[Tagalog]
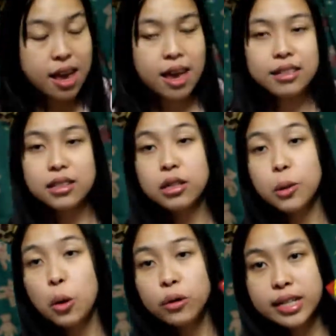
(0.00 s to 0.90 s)

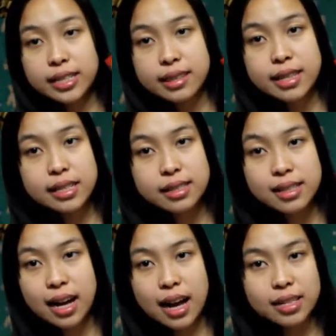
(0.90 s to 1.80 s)
And look at this,
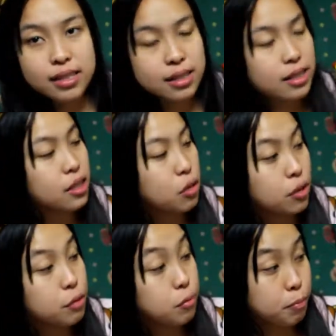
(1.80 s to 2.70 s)
guys.
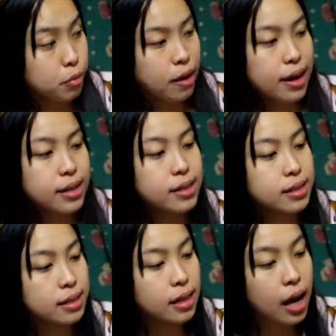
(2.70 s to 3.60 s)
Dito yung
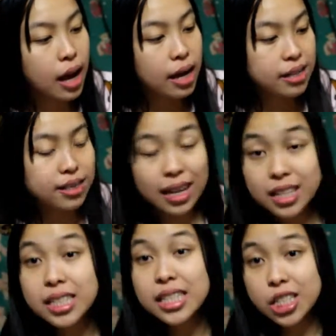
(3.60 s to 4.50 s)
price.
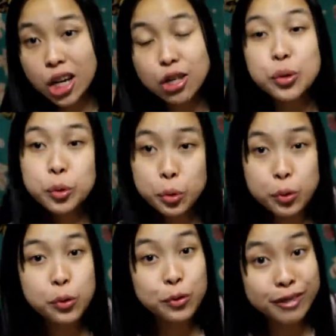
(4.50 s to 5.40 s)
Dati siyang
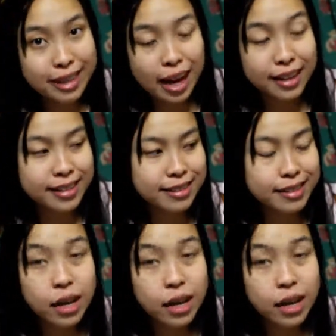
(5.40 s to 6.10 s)
2.9.